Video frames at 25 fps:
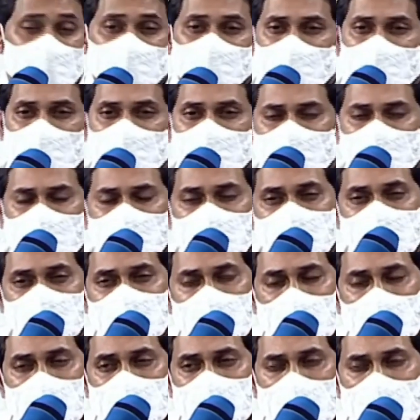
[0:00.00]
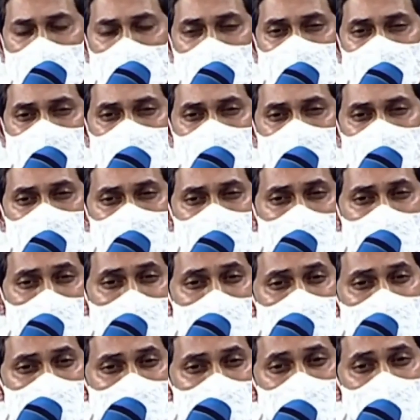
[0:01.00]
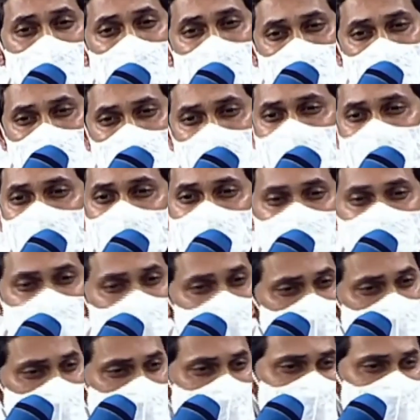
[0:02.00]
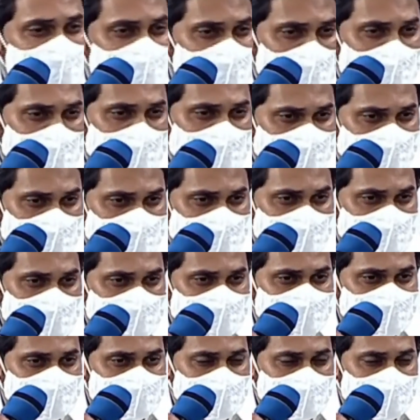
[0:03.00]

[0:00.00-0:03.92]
ఇన్ఫ్యాక్ట్ దిస్ యాప్ యాప్ నాలుగు అవార్డులను కూడా సంపాదించిన యాప్ ఇది